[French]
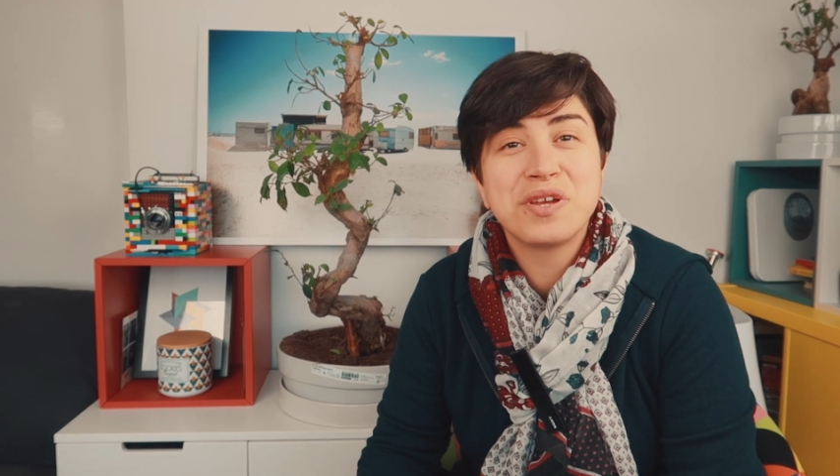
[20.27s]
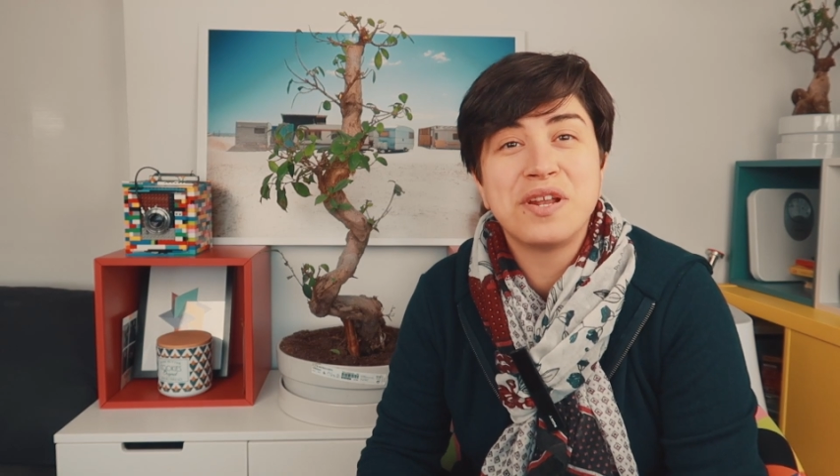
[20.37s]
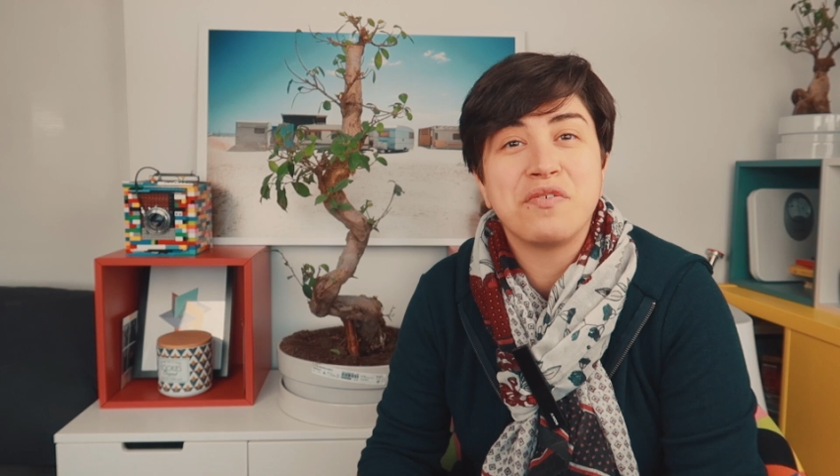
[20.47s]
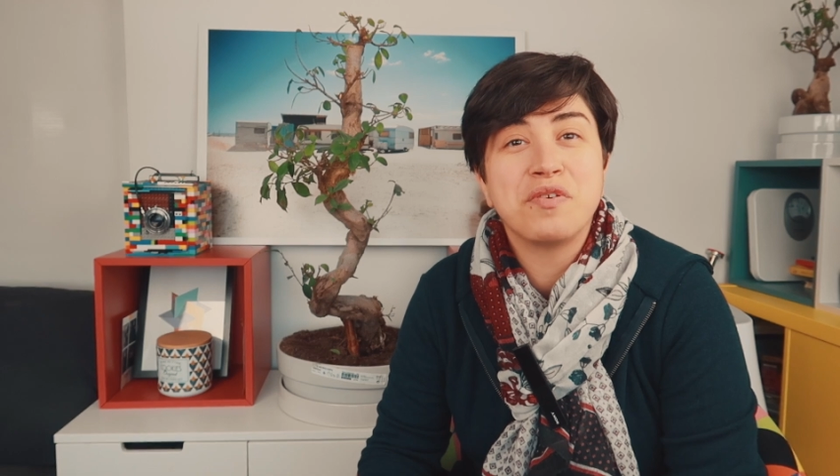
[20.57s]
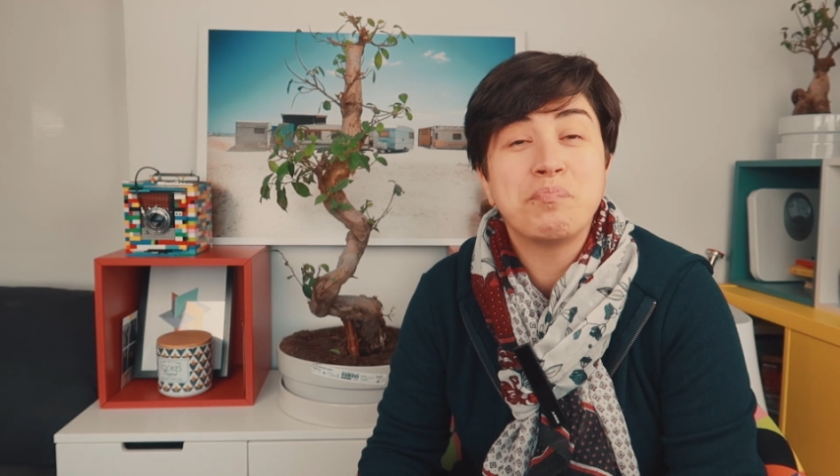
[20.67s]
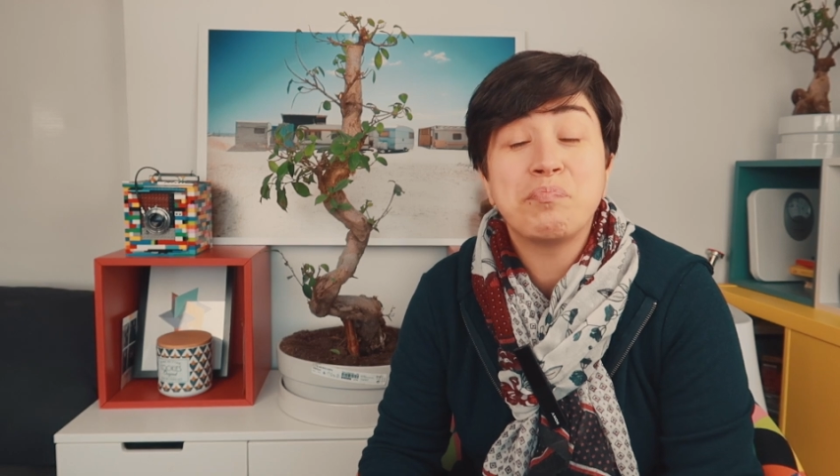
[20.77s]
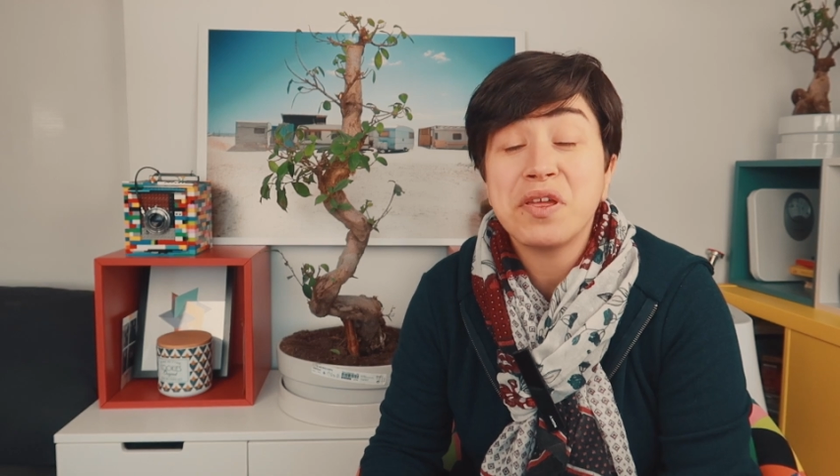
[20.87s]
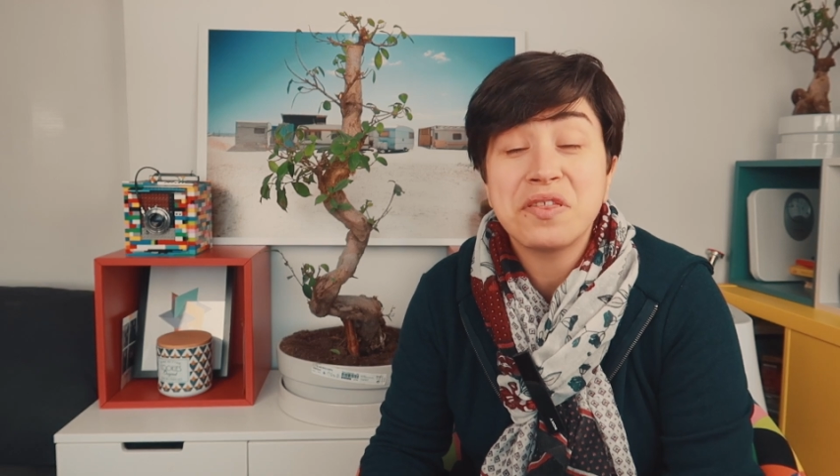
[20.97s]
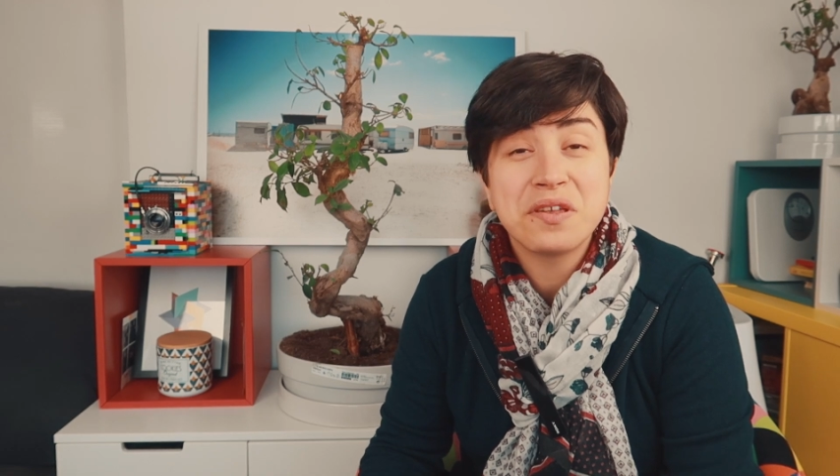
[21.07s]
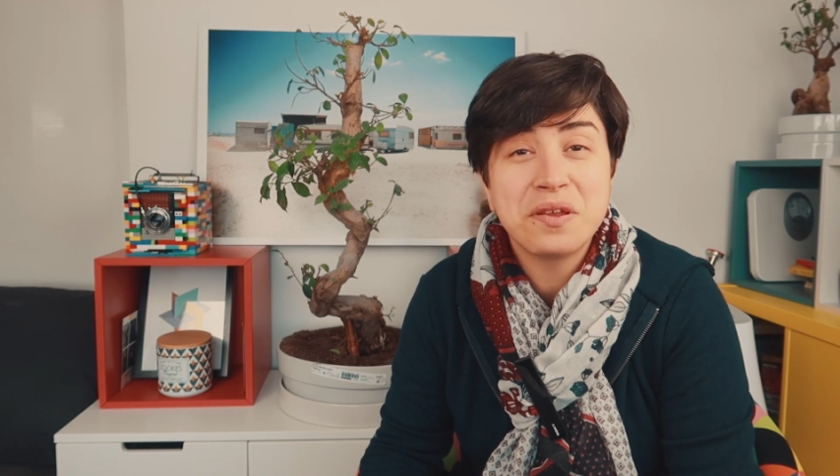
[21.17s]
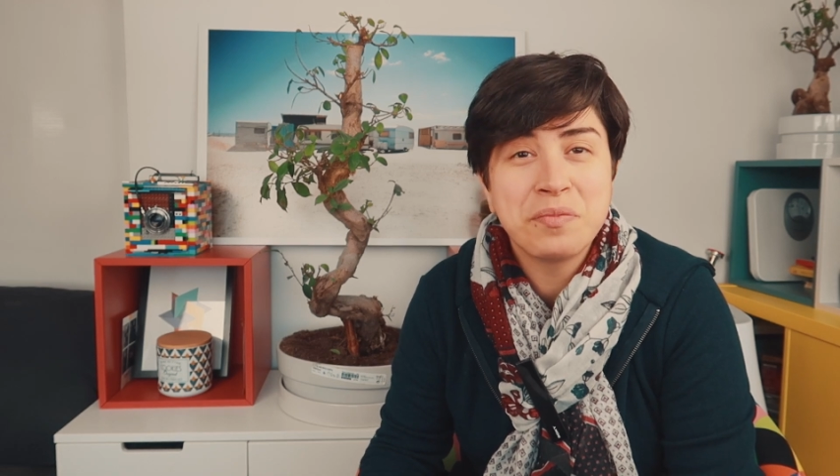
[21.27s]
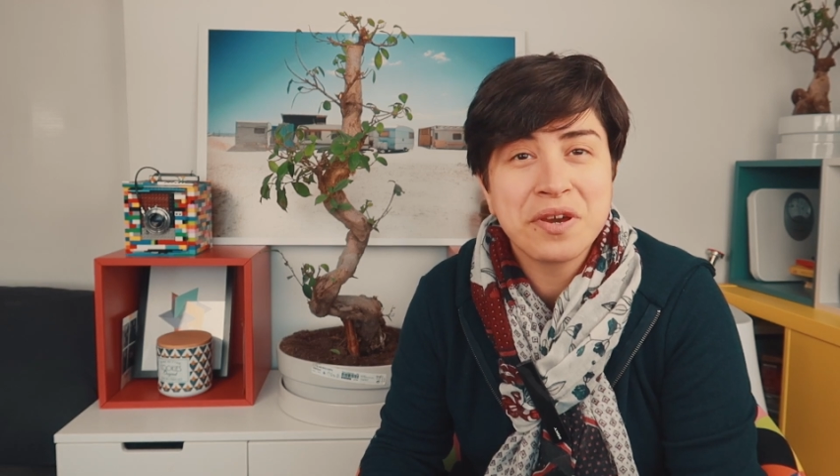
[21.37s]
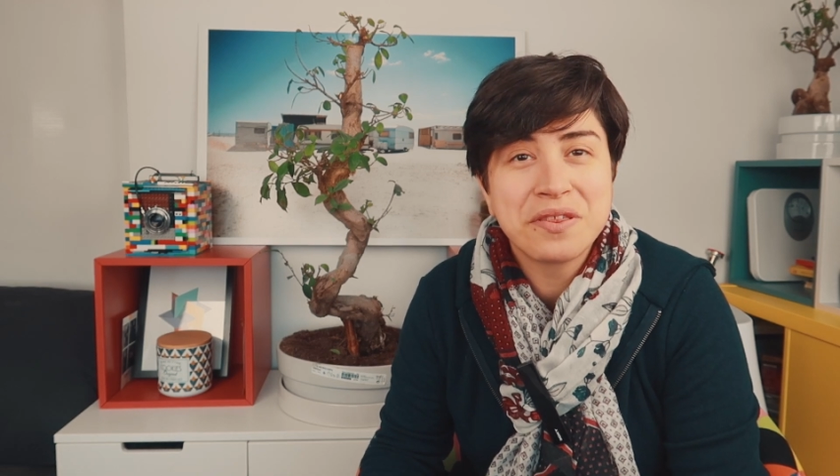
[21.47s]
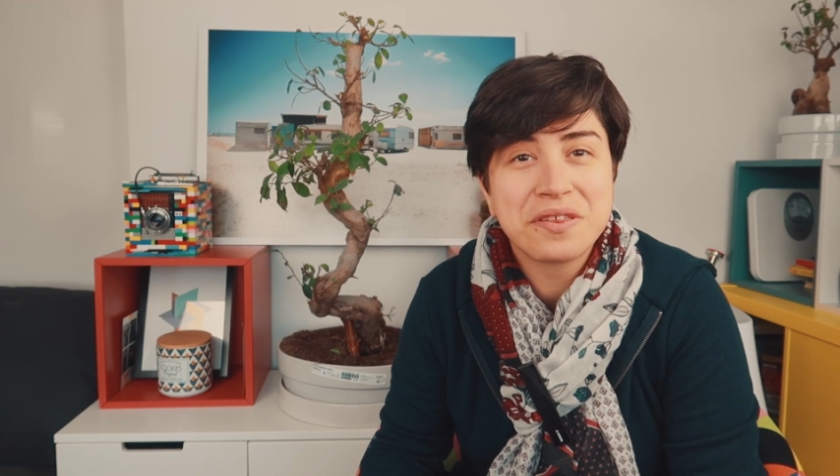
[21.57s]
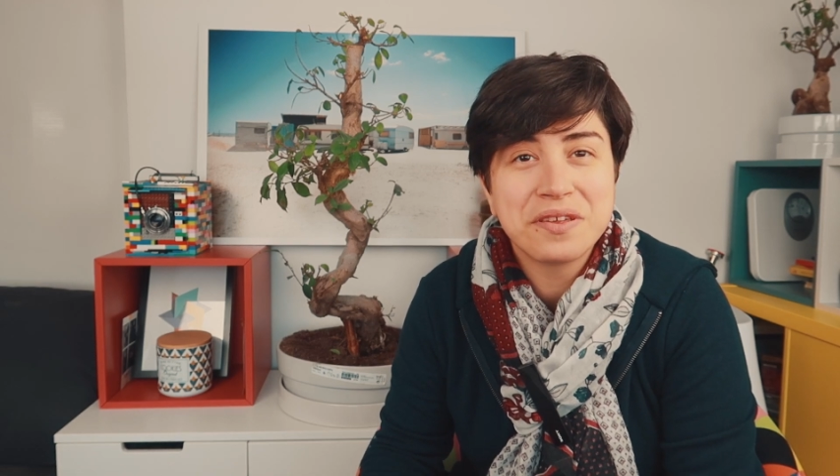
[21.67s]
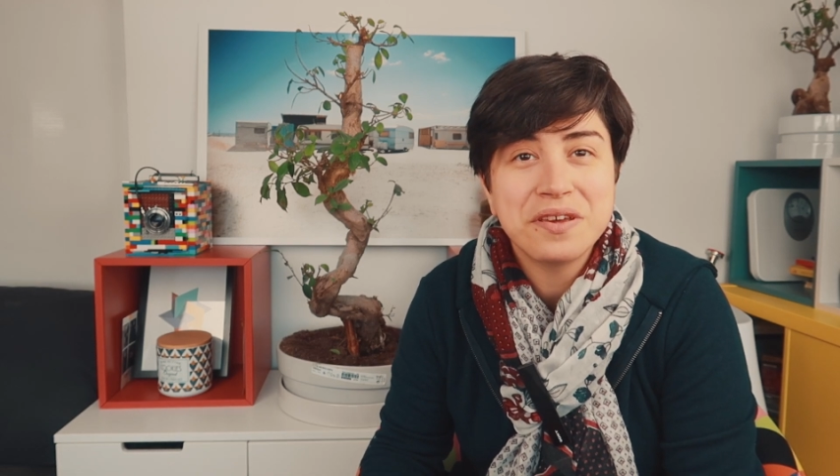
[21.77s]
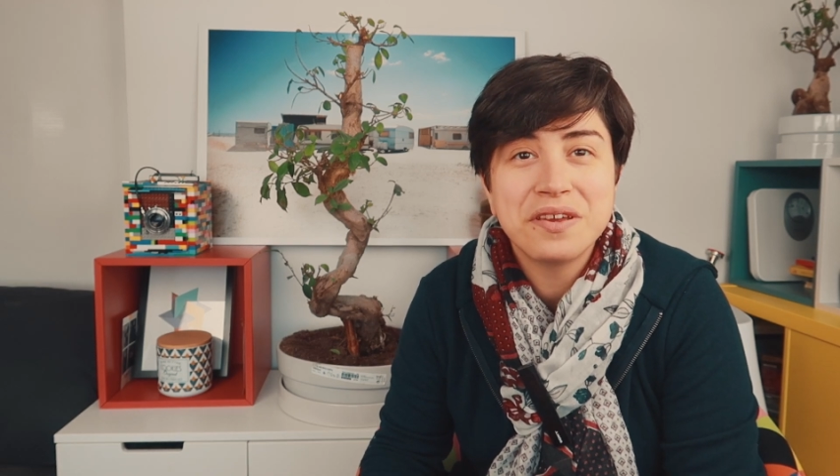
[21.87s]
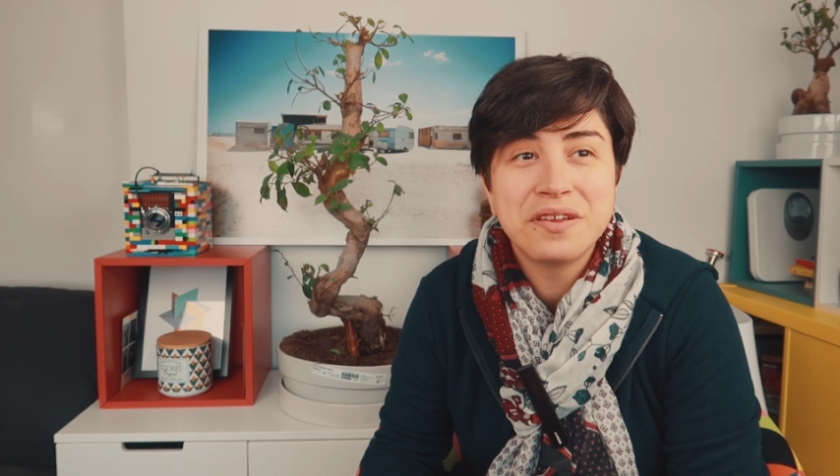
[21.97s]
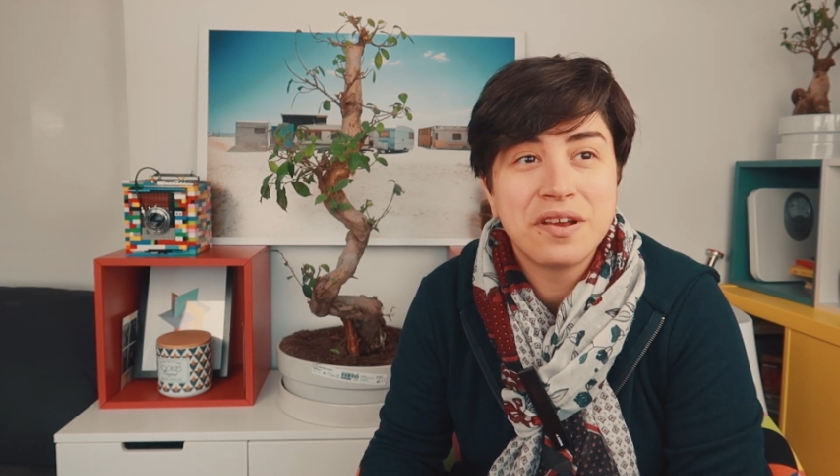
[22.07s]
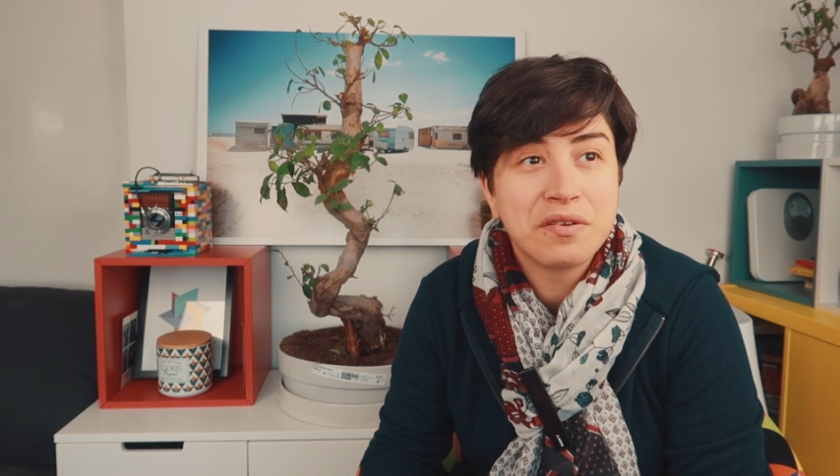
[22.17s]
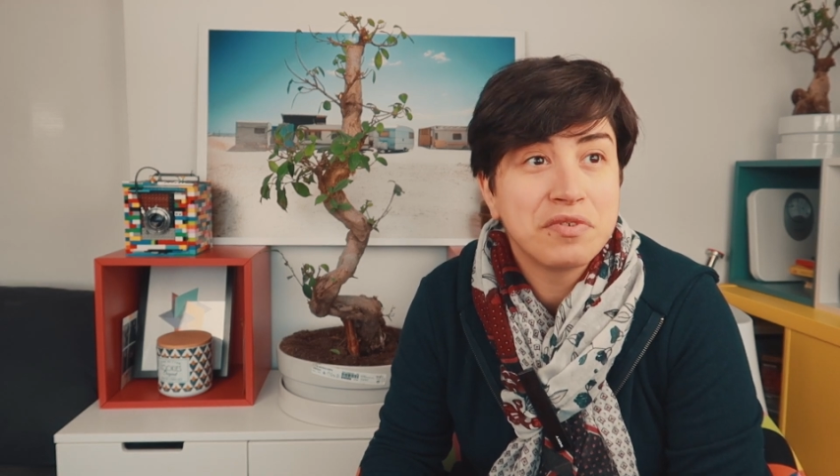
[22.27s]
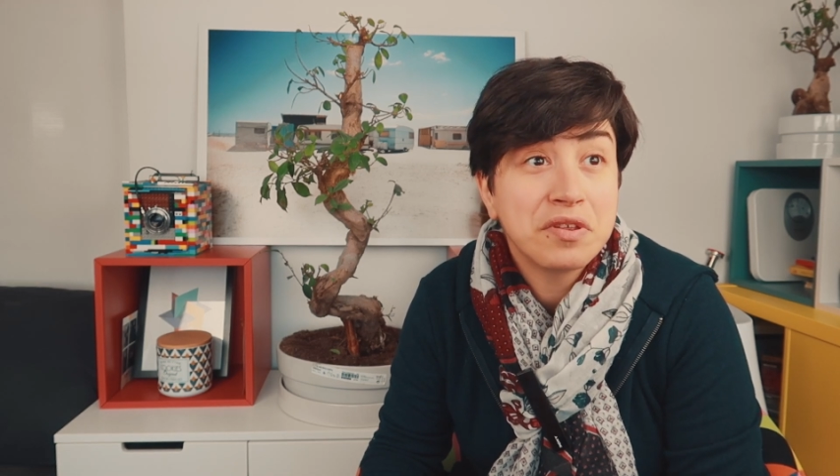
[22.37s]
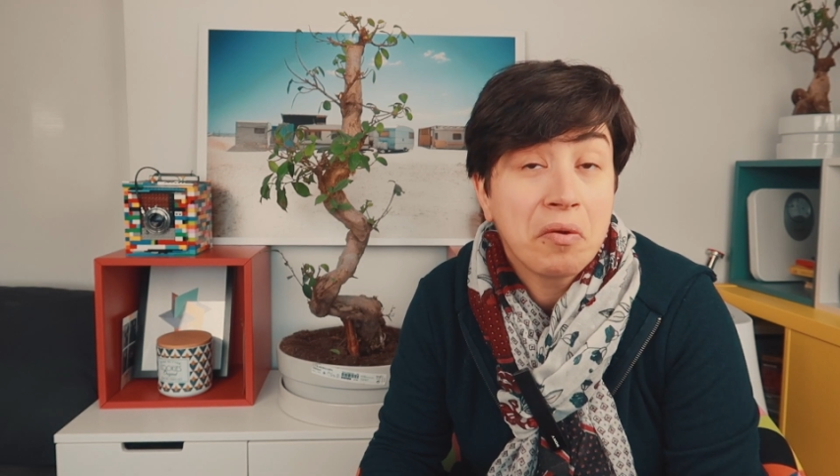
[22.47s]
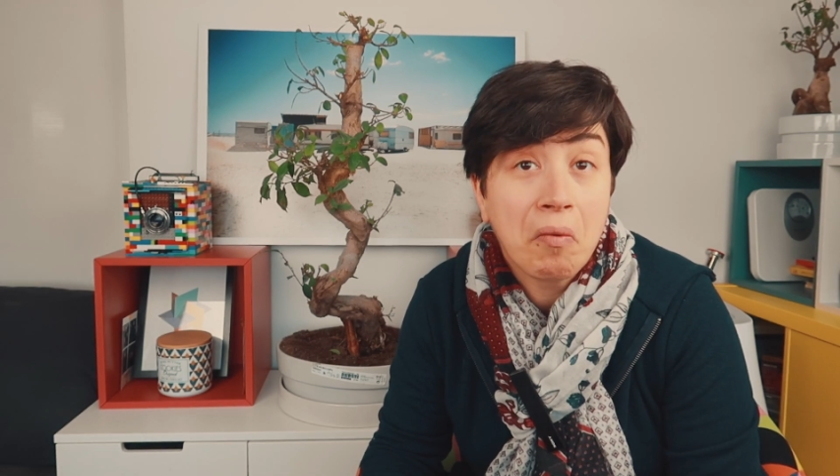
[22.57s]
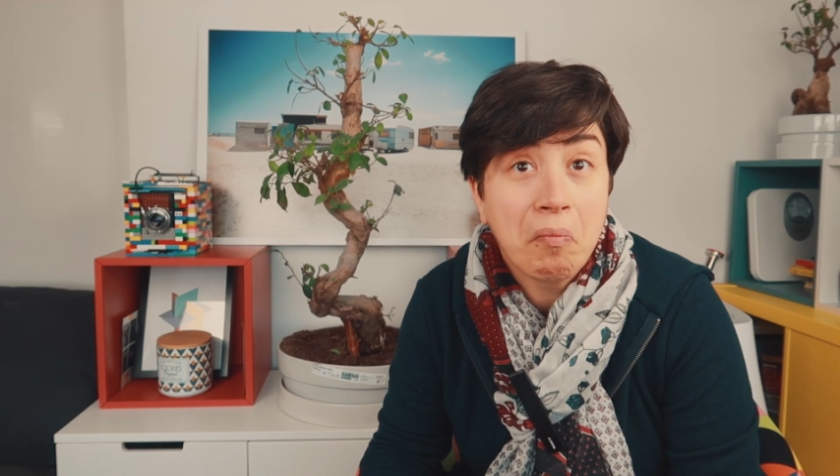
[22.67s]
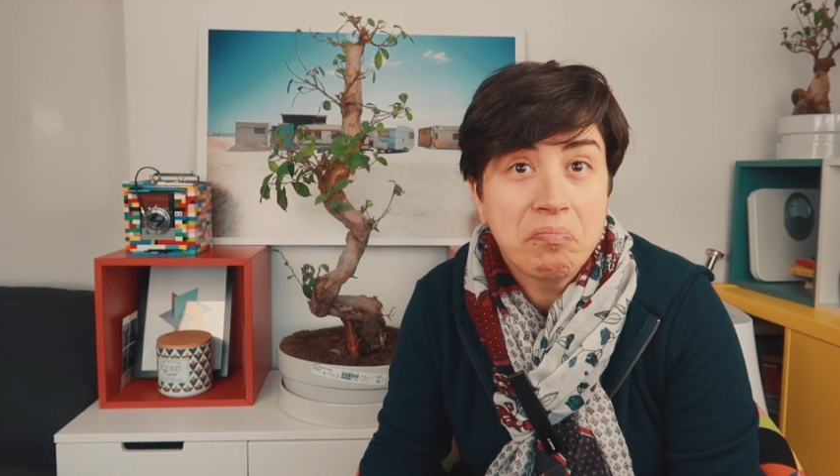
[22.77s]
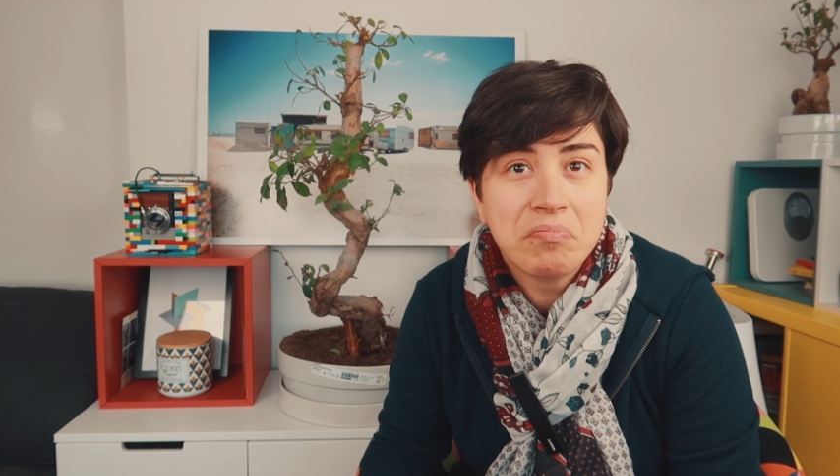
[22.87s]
il avait pas de célébrité, il avait euh,